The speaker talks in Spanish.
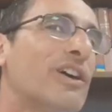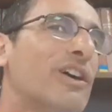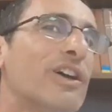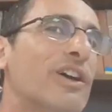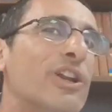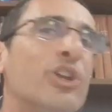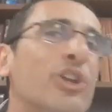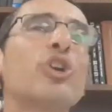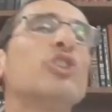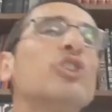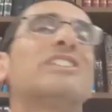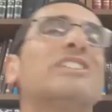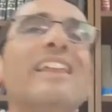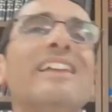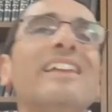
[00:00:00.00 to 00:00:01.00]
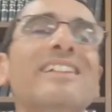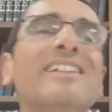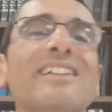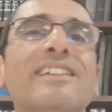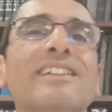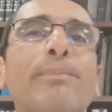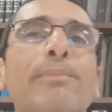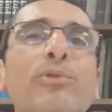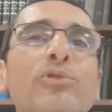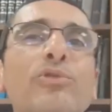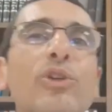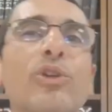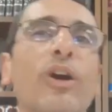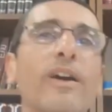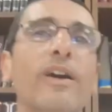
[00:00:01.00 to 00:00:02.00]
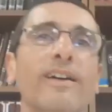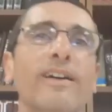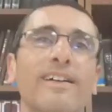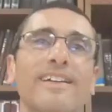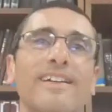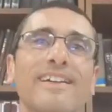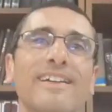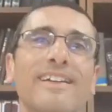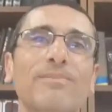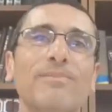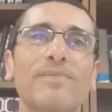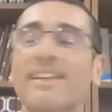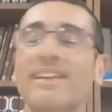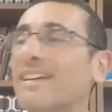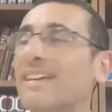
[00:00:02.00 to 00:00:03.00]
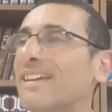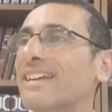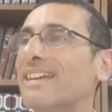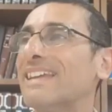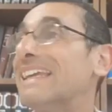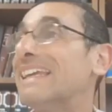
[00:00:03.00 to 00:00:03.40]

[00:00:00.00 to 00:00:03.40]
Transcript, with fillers: no contradice este punto. Y,